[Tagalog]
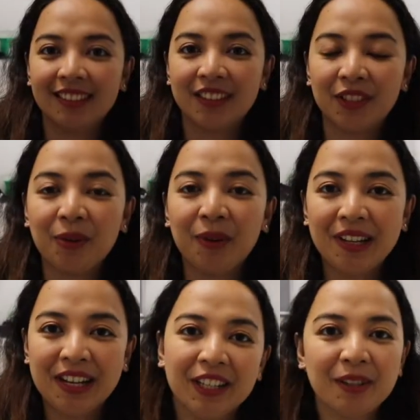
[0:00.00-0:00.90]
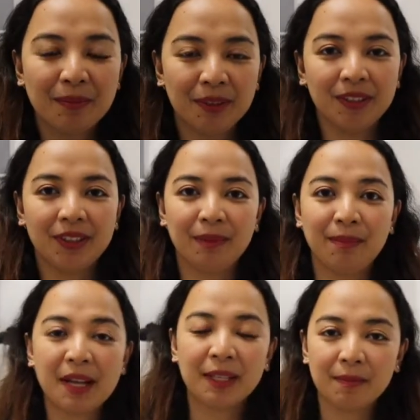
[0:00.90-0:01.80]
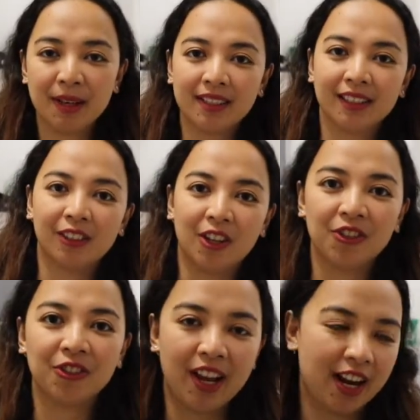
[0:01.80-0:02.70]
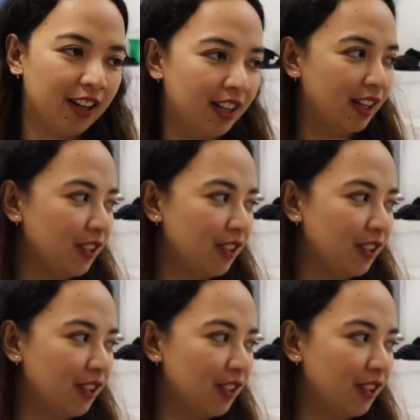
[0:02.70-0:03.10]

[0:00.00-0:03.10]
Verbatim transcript: So we're here na po sa basement, sa laundry area.